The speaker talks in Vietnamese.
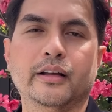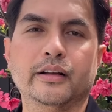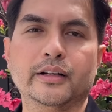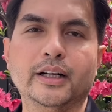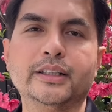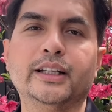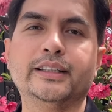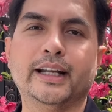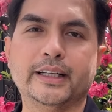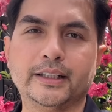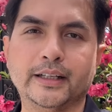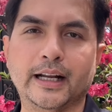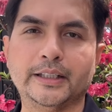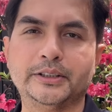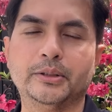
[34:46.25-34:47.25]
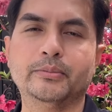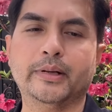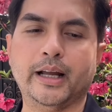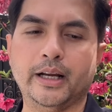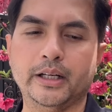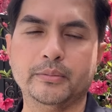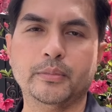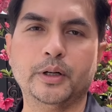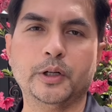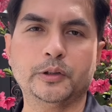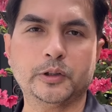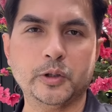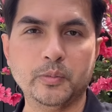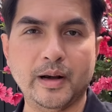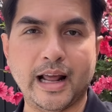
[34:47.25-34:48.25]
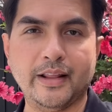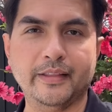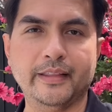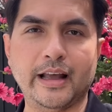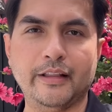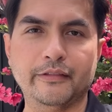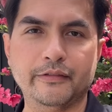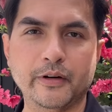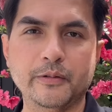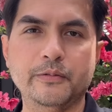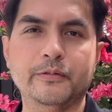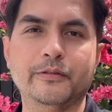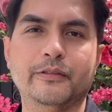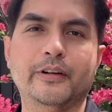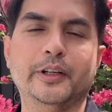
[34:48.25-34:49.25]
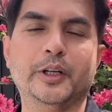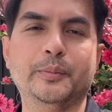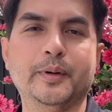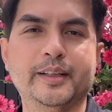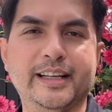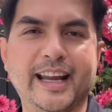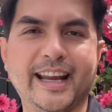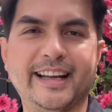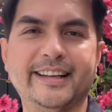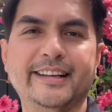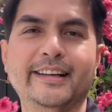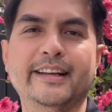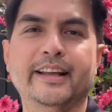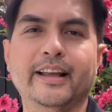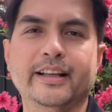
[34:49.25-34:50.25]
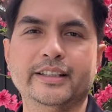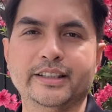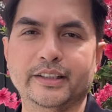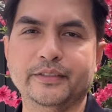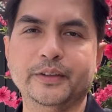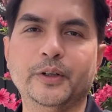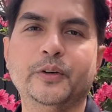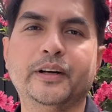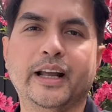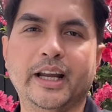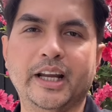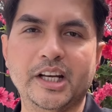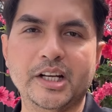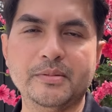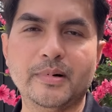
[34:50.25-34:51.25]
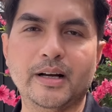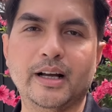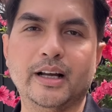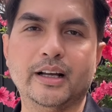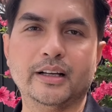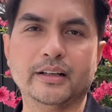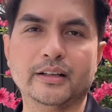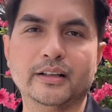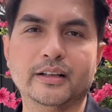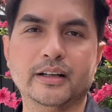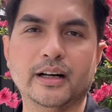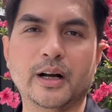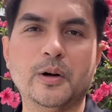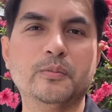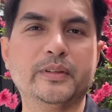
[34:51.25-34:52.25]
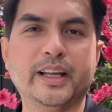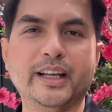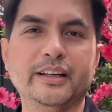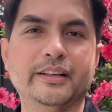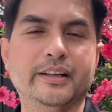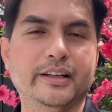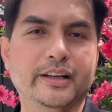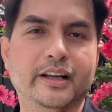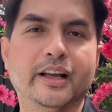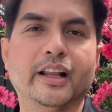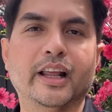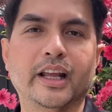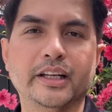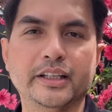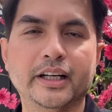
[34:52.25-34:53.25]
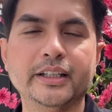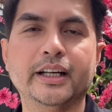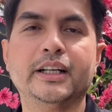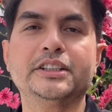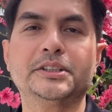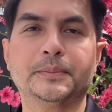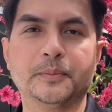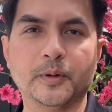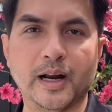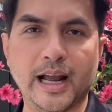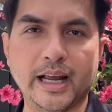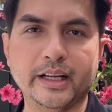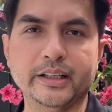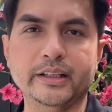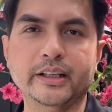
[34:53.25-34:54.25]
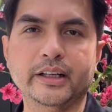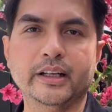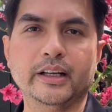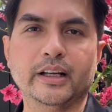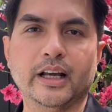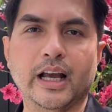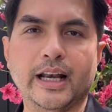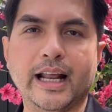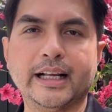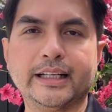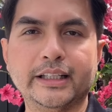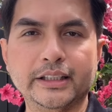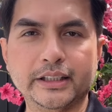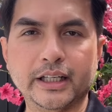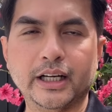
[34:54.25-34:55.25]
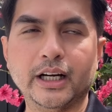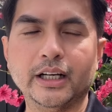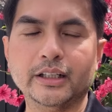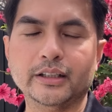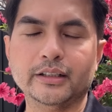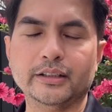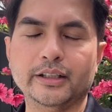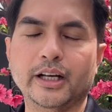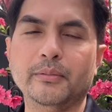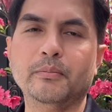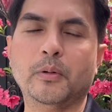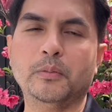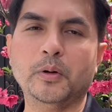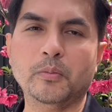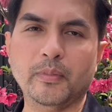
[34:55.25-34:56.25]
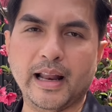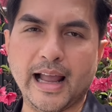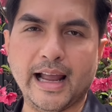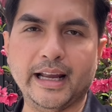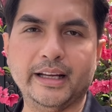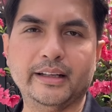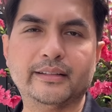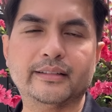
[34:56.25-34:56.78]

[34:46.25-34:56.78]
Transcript: có thời gian còn lại trong ngày được một điều tốt lành, hạnh phúc và nhiều bình an. Xem video này nếu mà không tiếc thì nhớ nhấn subscribe, đăng ký kênh, nhấn một nút like